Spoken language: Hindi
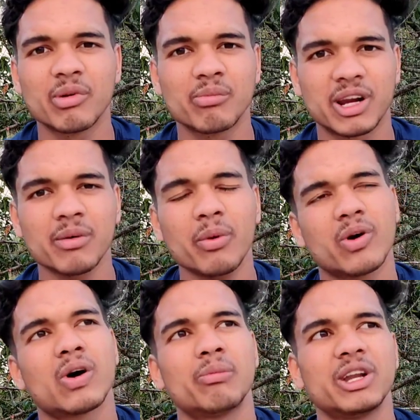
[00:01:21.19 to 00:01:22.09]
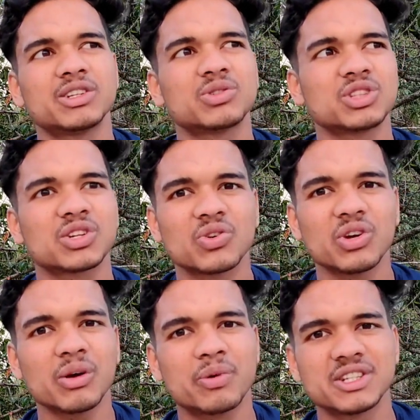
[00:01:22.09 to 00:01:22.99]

गाँव में बर्फ़ और मैंने सोचा क्यों ना